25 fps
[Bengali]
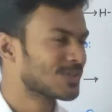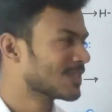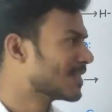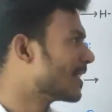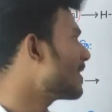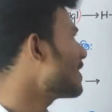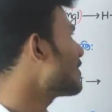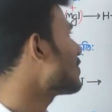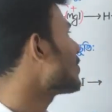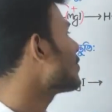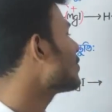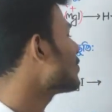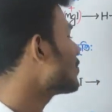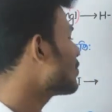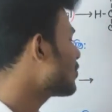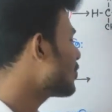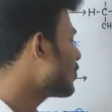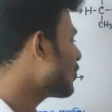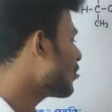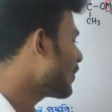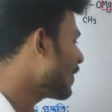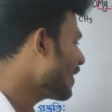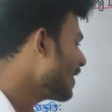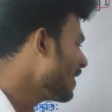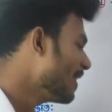সাথে সংযুক্ত
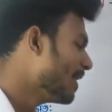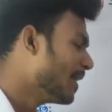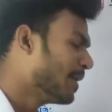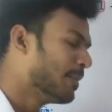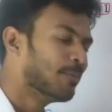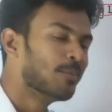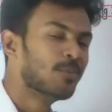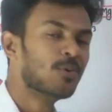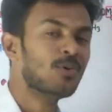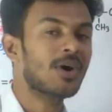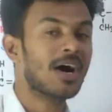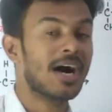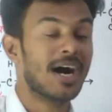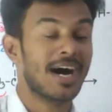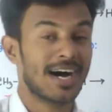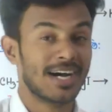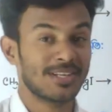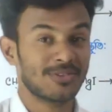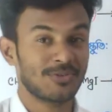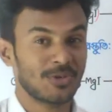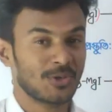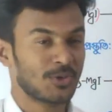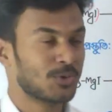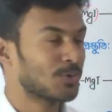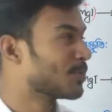হয়ে মু হাহা
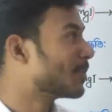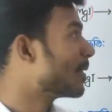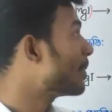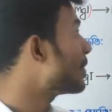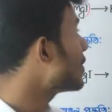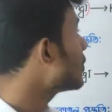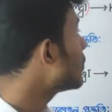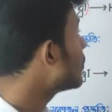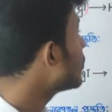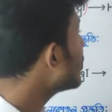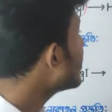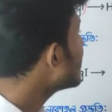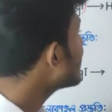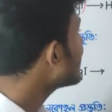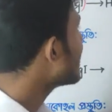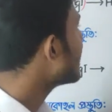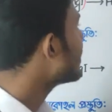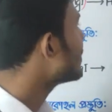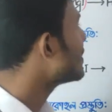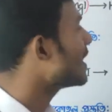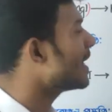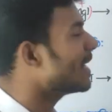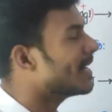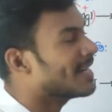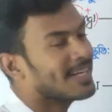তৈরি করবে আমি কিন্তু
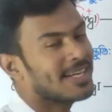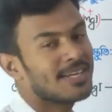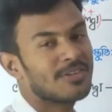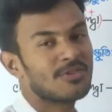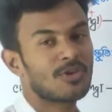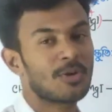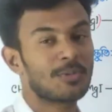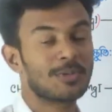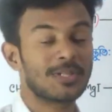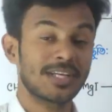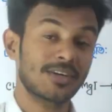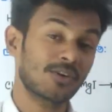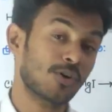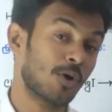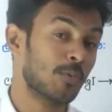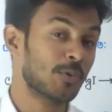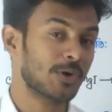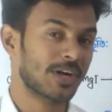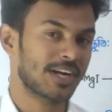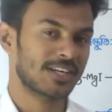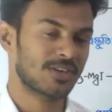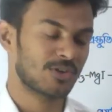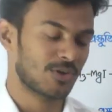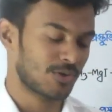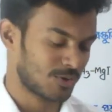বলেছিলাম যে এটা কিন্তু আমাদের কমন
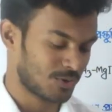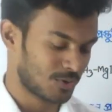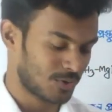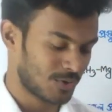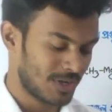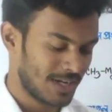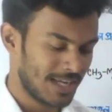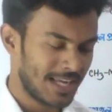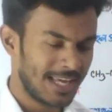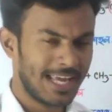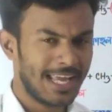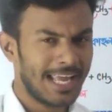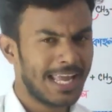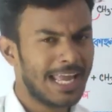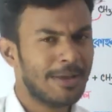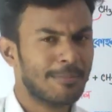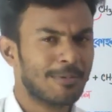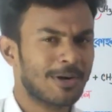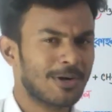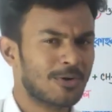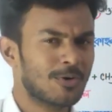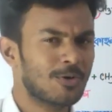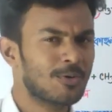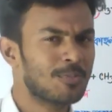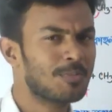একটা অংশ
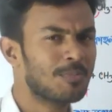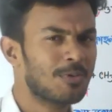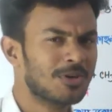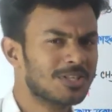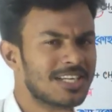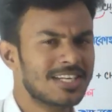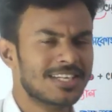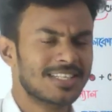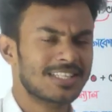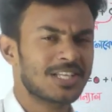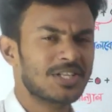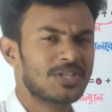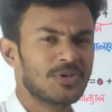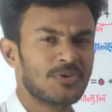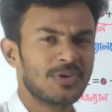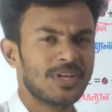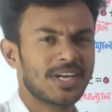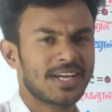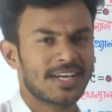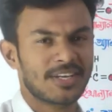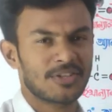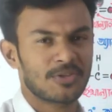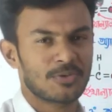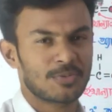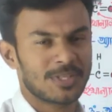এবার খুব মজার একটা থিওরি
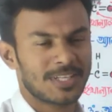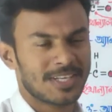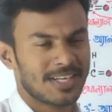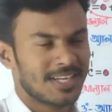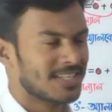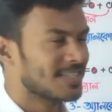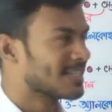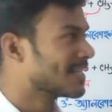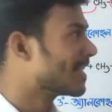এখানে তোমাদেরকে